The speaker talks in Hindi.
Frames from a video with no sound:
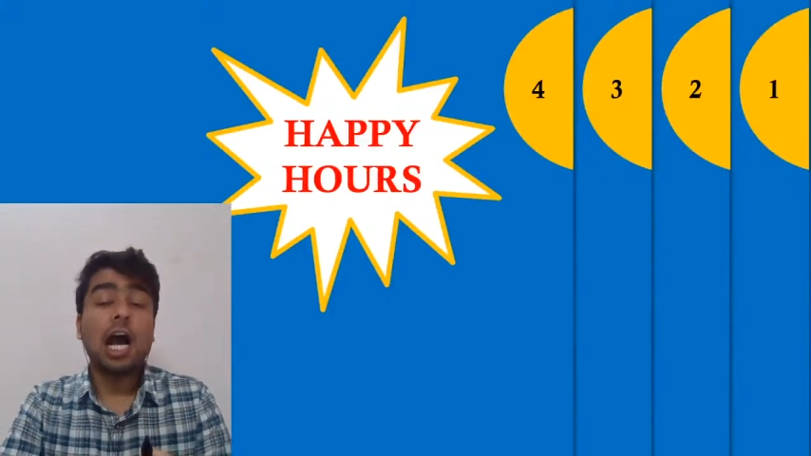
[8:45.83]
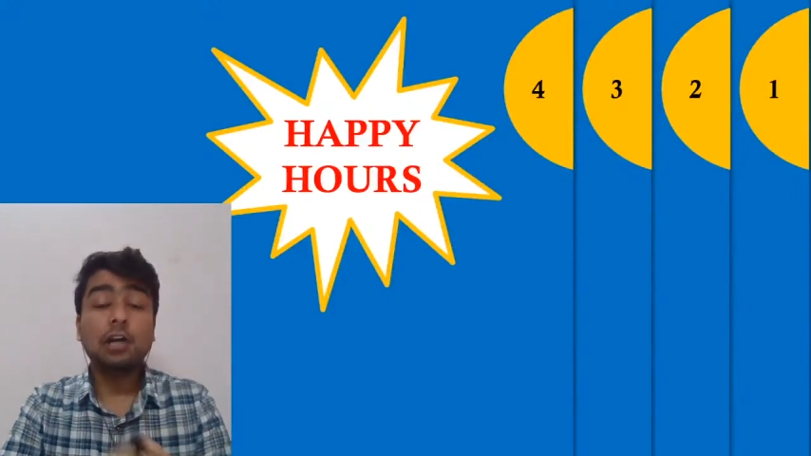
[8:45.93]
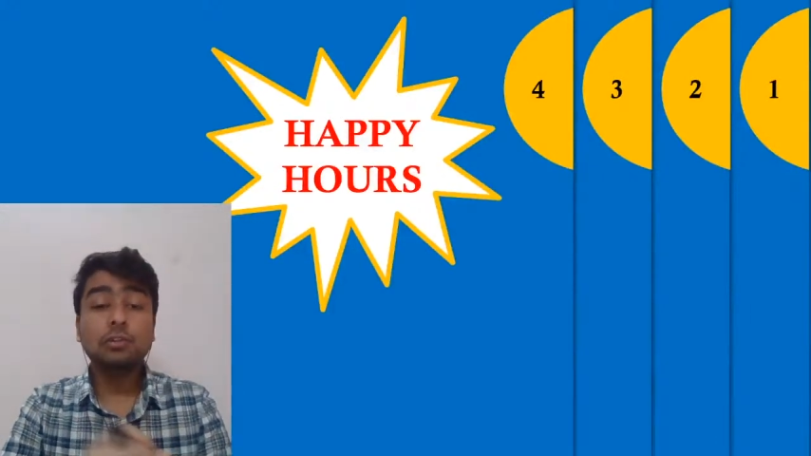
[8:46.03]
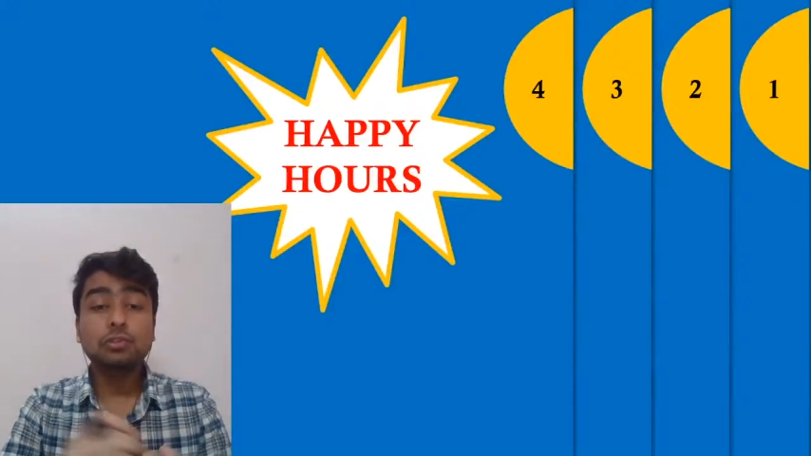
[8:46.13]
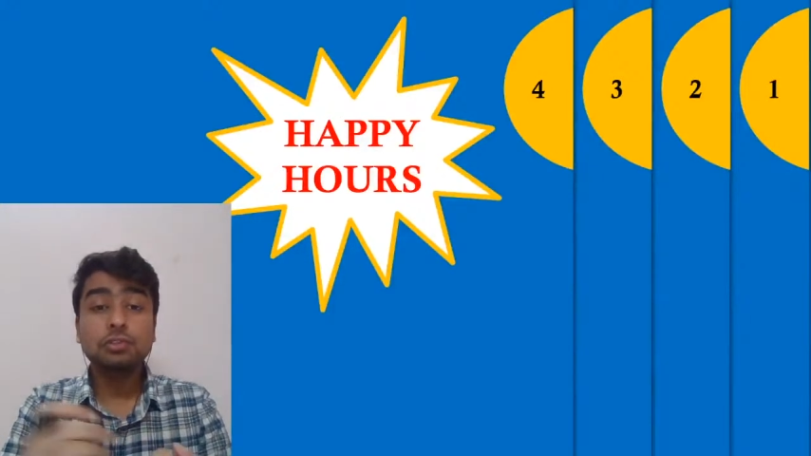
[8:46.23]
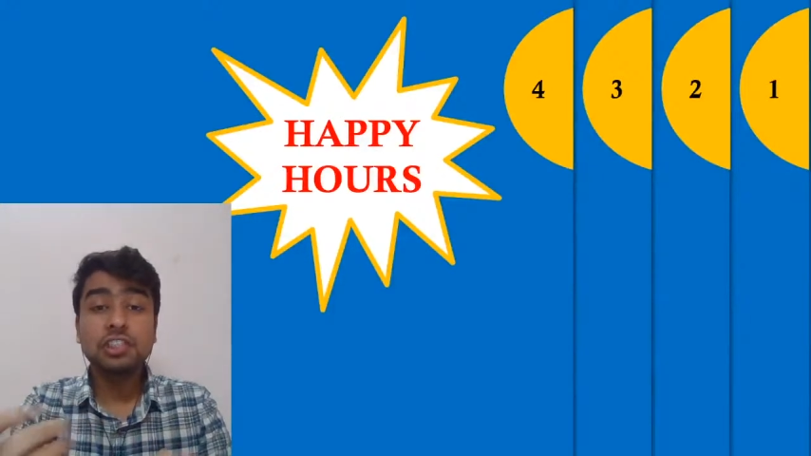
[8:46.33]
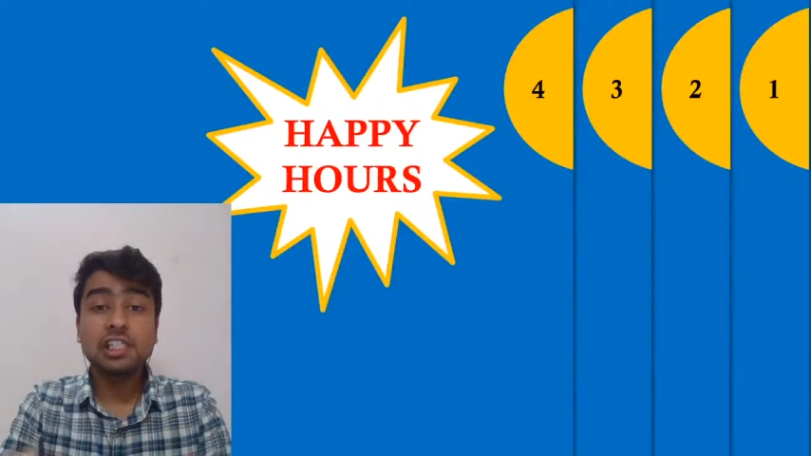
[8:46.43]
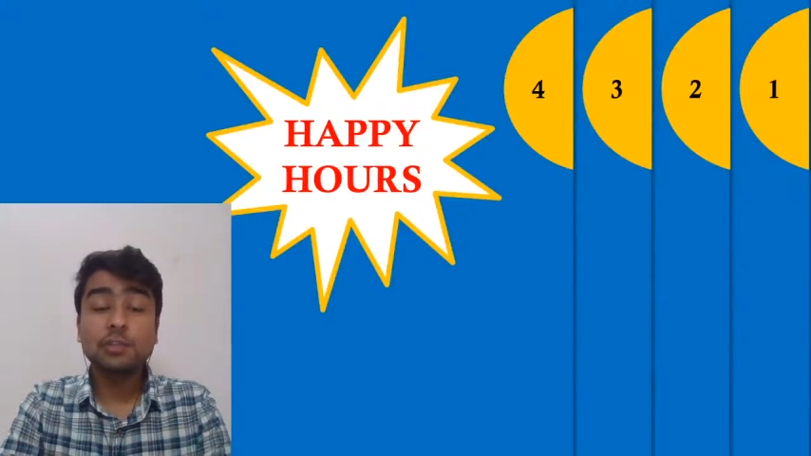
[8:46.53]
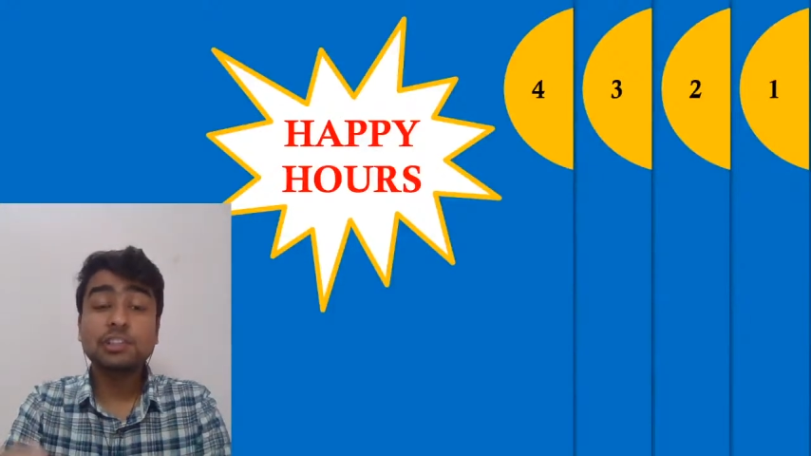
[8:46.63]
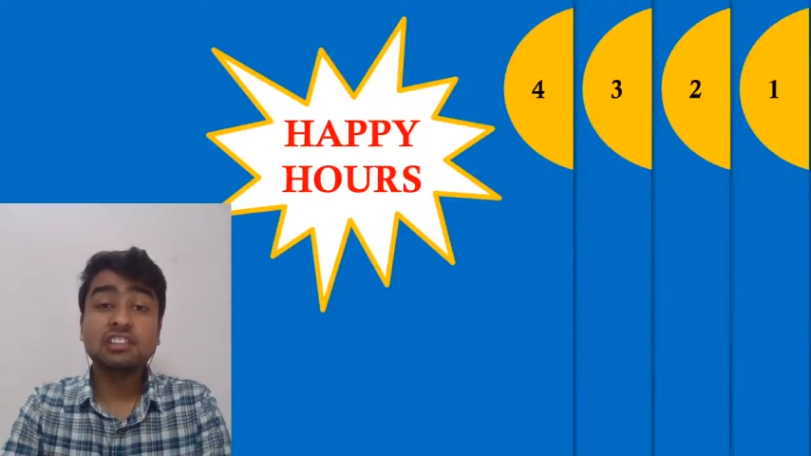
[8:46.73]
हाउ टू
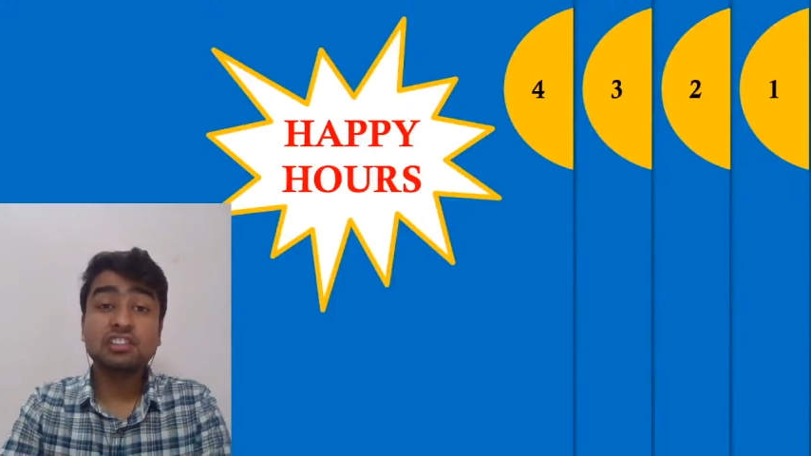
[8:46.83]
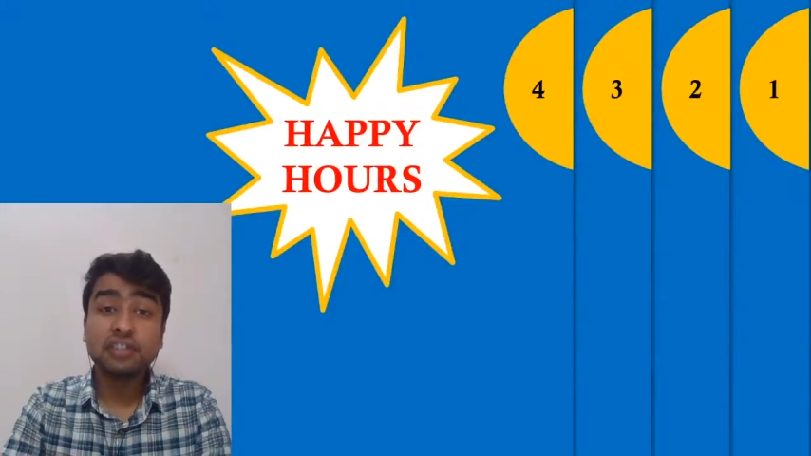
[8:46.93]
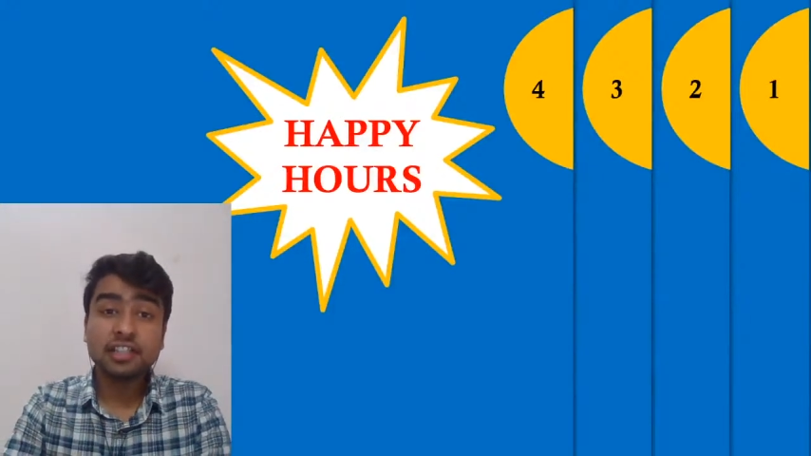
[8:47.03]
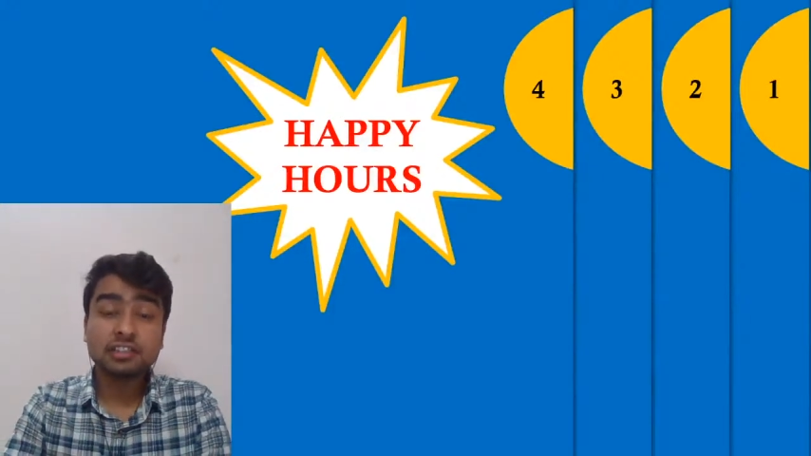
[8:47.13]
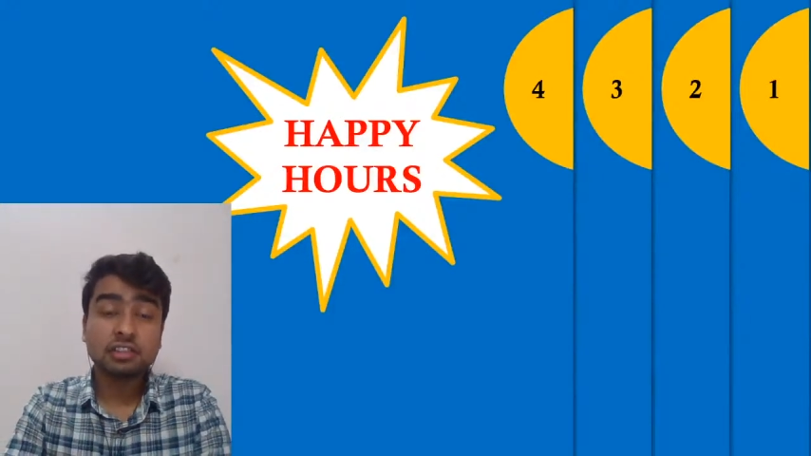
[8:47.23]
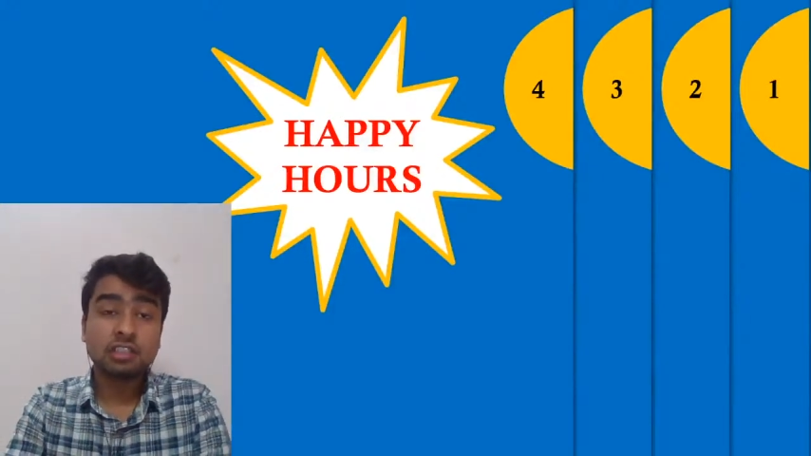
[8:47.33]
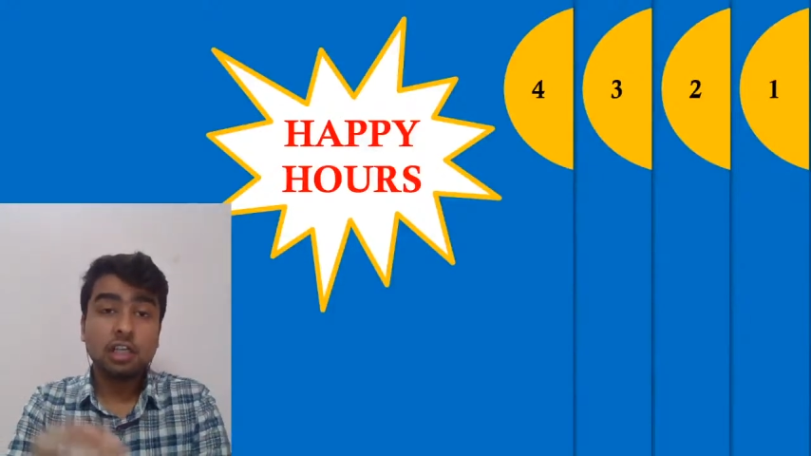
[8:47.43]
डील विद स्ट्रेस